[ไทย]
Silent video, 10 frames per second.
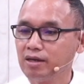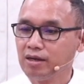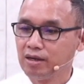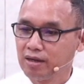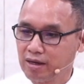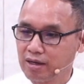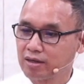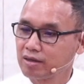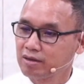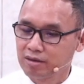แต่
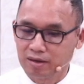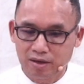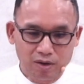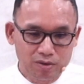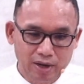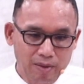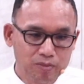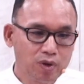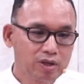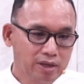เราทำด้
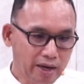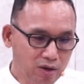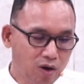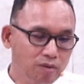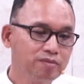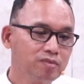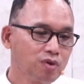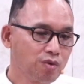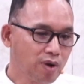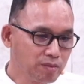วยใจถ่อมด้วย
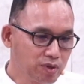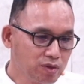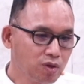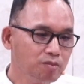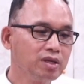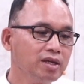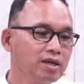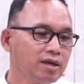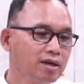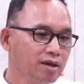ความชื่นชมยินดี
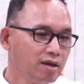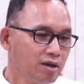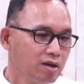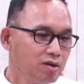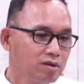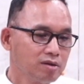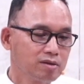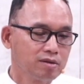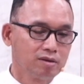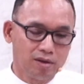
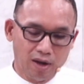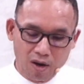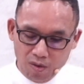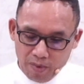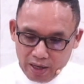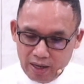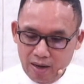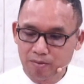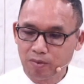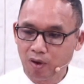เราไม่ได้ทำเพราะว่า